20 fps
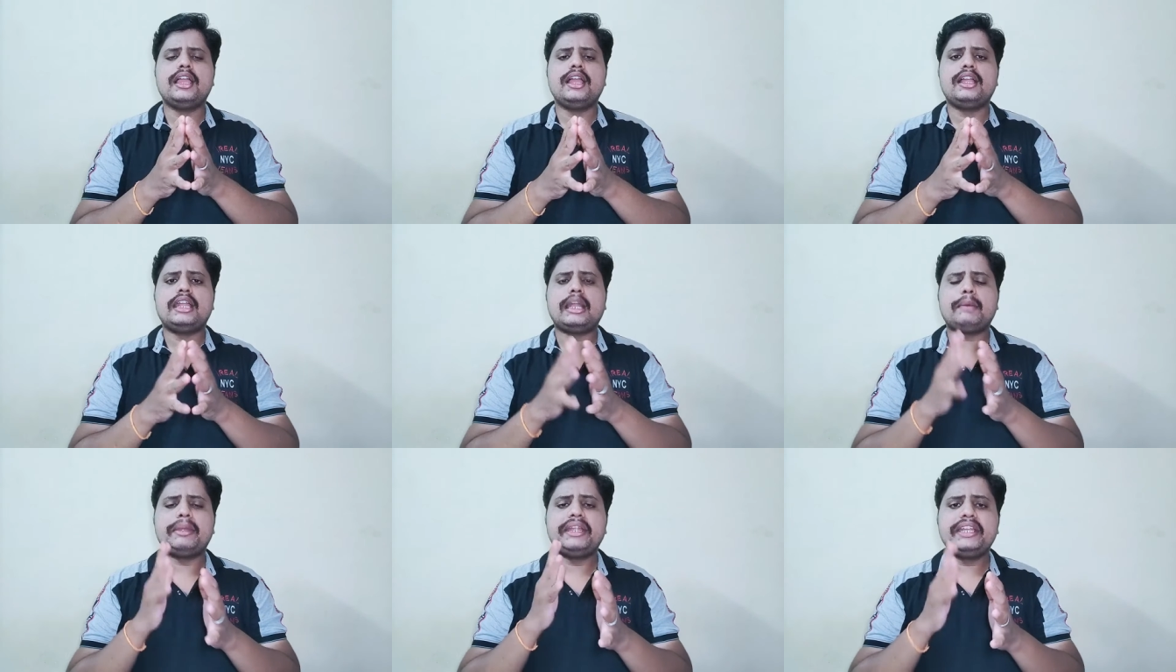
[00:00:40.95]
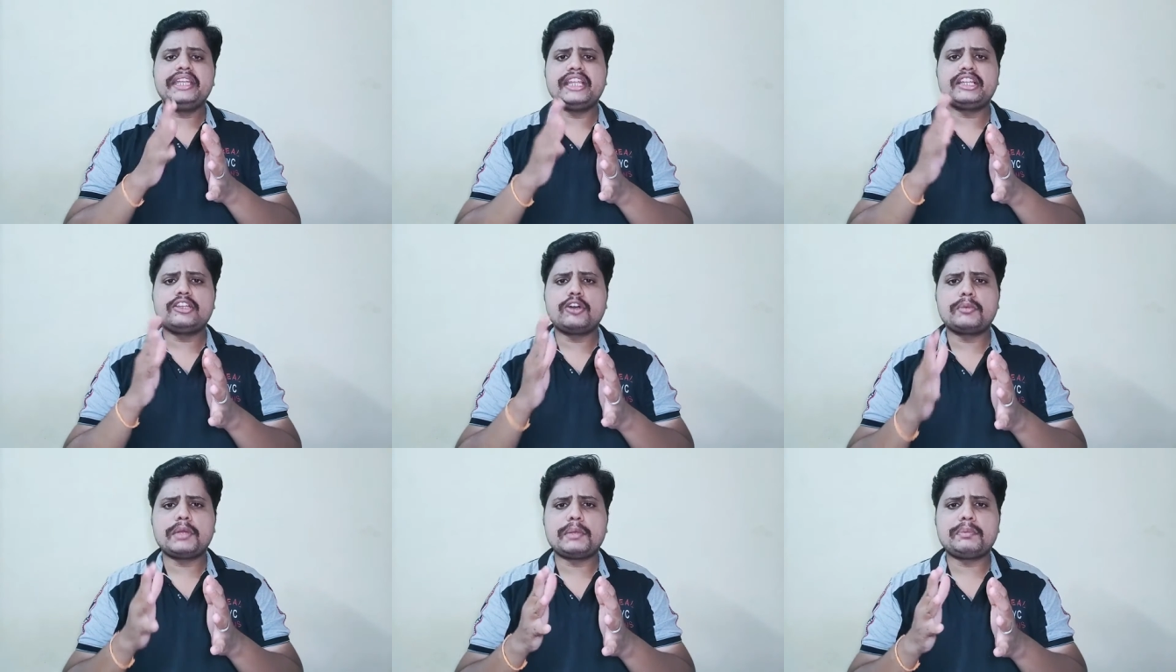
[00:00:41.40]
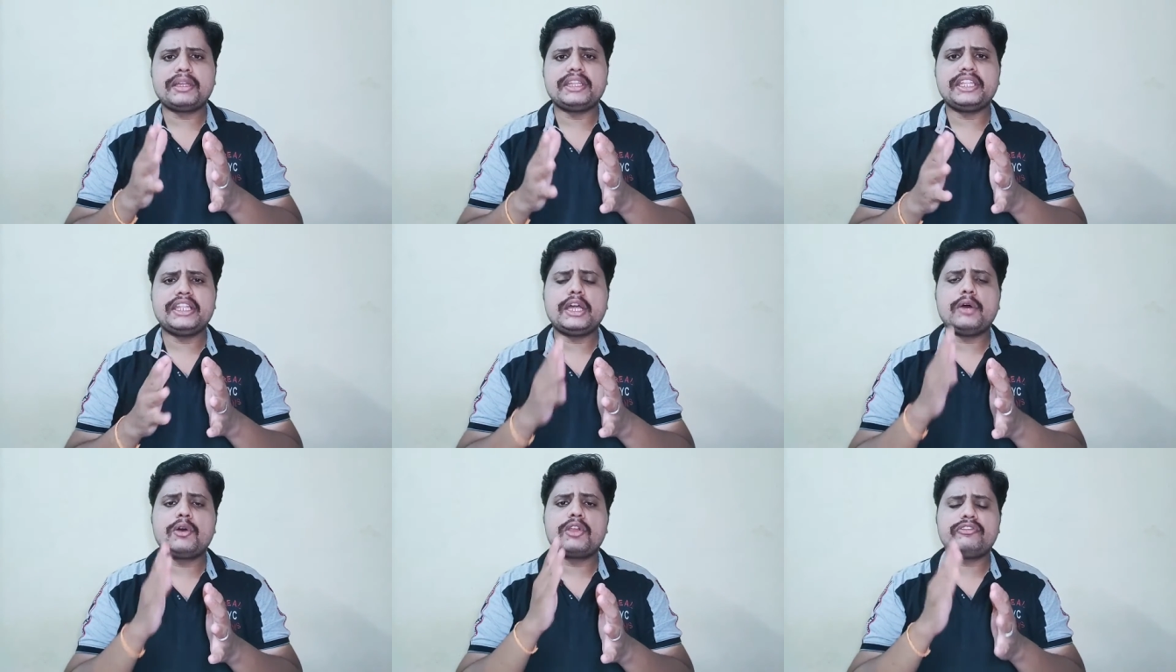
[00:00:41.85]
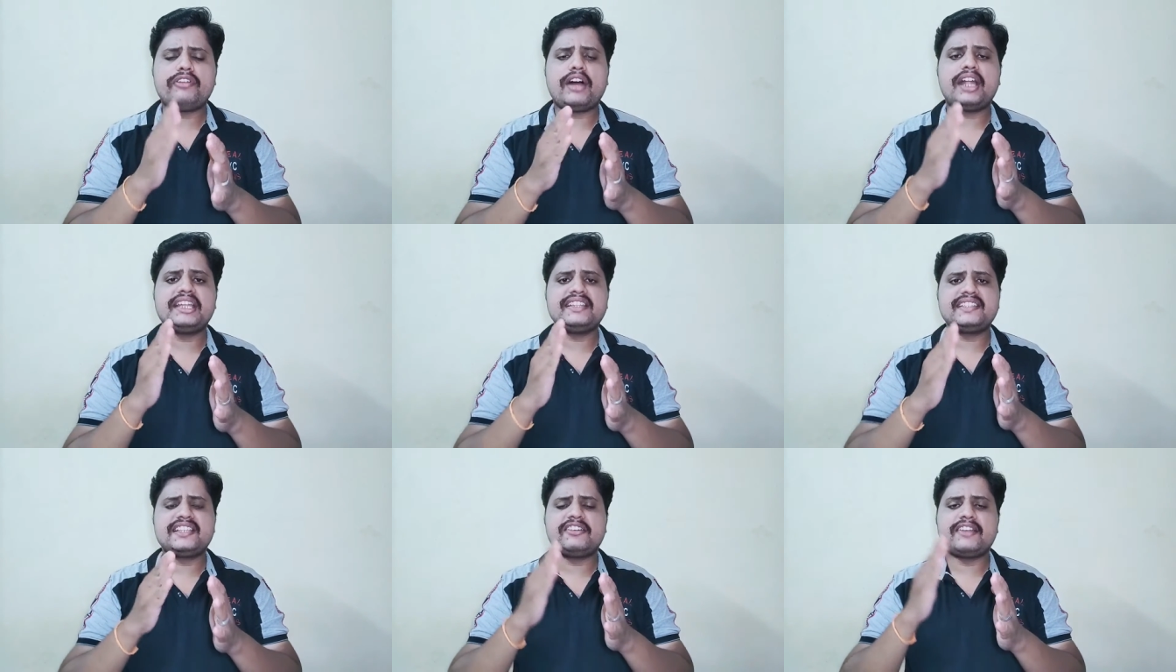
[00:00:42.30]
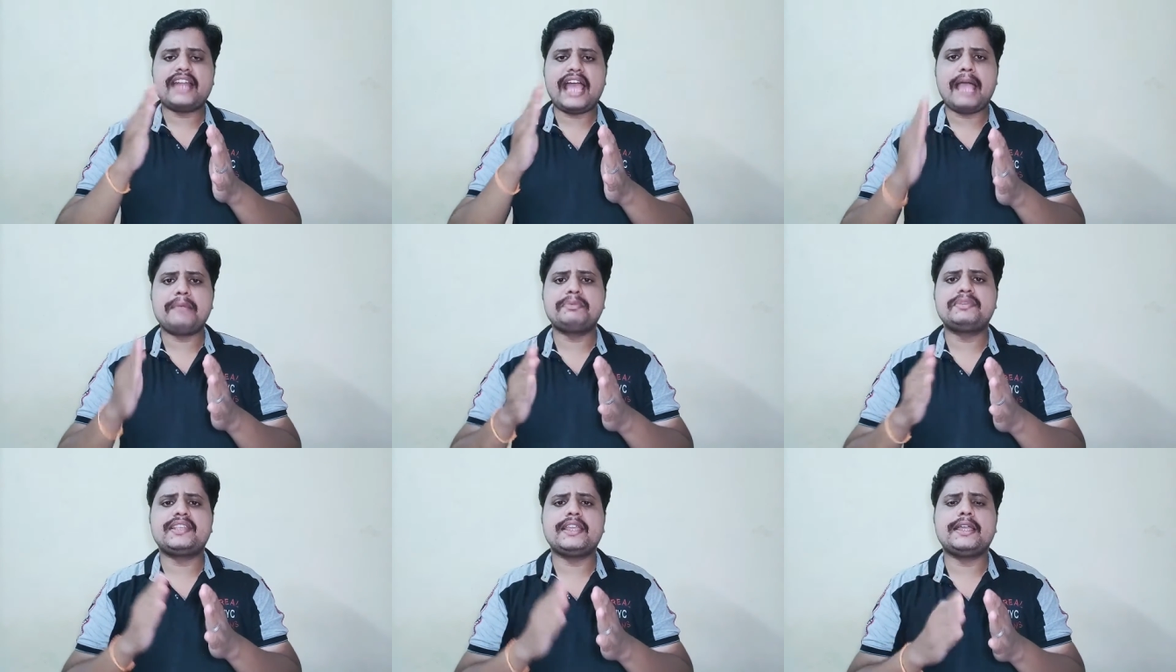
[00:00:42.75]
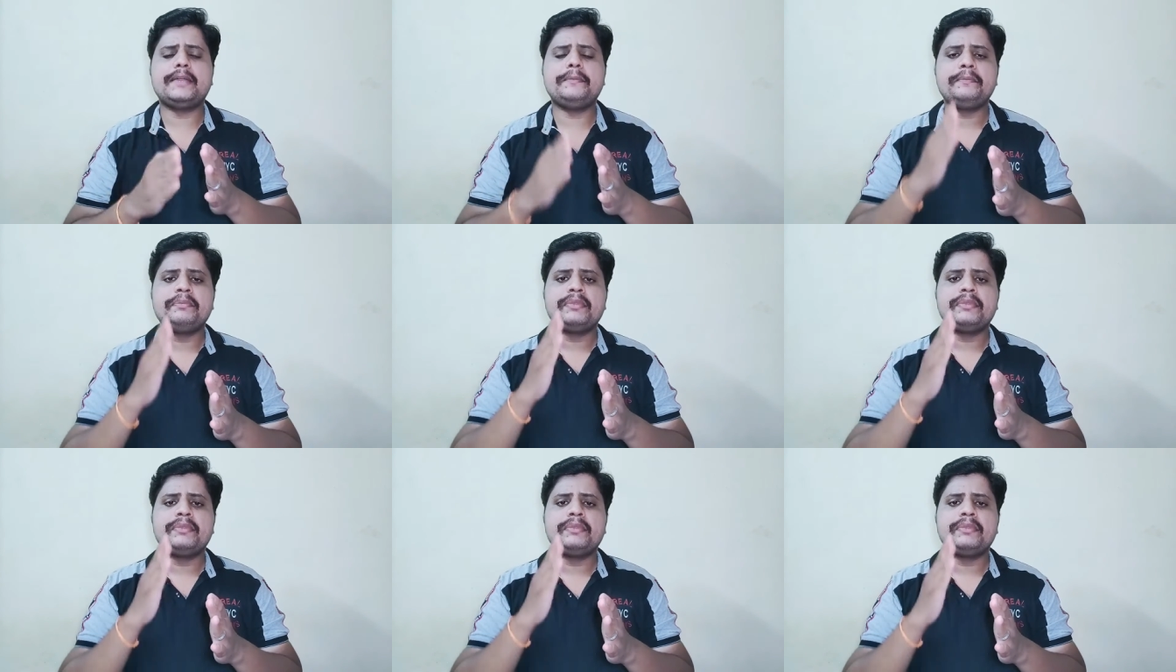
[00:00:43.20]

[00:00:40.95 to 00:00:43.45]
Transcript: நம்ம இந்தியன் கவர்மெண்ட் பார்த்தீங்கன்னா ஒரு ஃபார்ட்டி செவன் ஆப்ஸை